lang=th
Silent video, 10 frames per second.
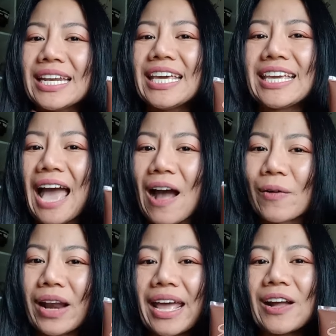ดีอย่าง
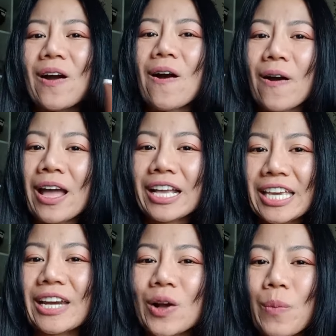ไรก็
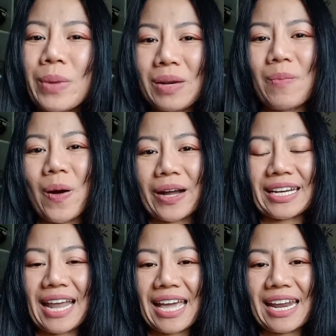เขียนคอมเมนต์บอกกั
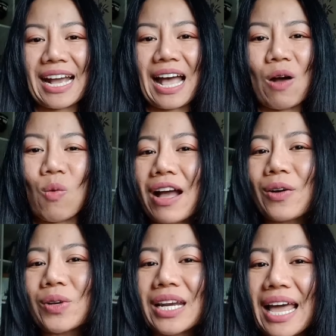นได้นะคะฝาก
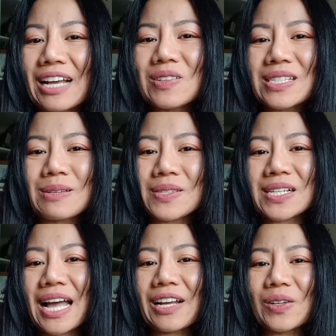กดไลค์กด s u b ส
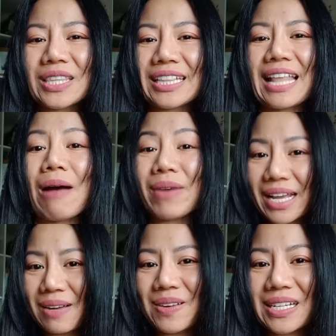ไครต์กดติดตามให้
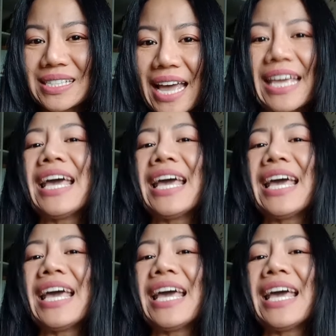กำลังใจ